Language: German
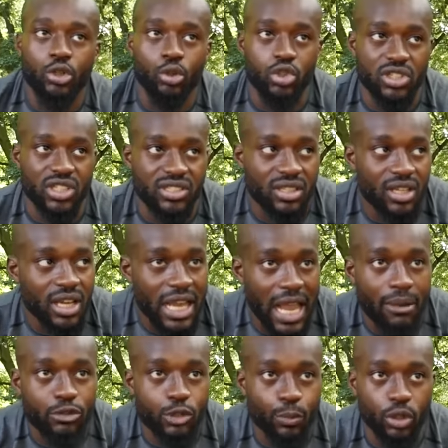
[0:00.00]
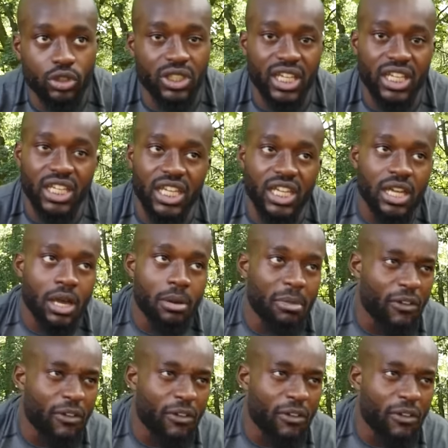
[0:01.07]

durch das Kampfsporttraining,